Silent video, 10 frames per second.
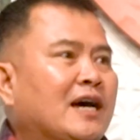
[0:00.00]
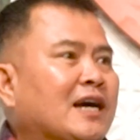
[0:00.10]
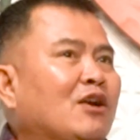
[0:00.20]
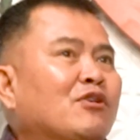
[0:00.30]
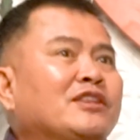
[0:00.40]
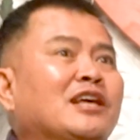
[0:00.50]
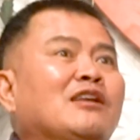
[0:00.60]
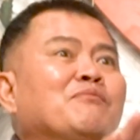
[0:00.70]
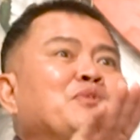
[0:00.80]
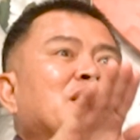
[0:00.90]
Nah, kalau kita
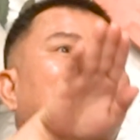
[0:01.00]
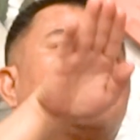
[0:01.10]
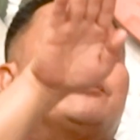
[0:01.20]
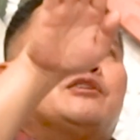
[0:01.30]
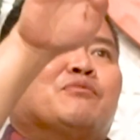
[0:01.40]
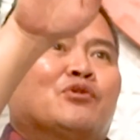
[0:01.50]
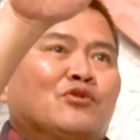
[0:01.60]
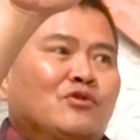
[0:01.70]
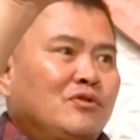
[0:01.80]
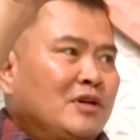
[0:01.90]
lebih ke
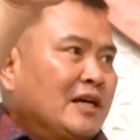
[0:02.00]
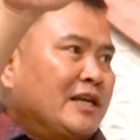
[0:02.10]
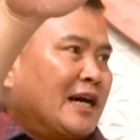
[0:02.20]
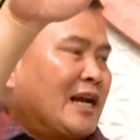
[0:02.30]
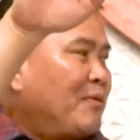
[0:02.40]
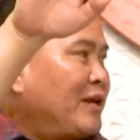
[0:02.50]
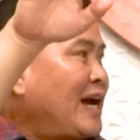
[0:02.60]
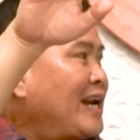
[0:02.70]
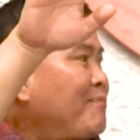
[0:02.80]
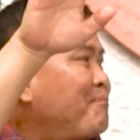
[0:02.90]
timur, yang ya. namanya ada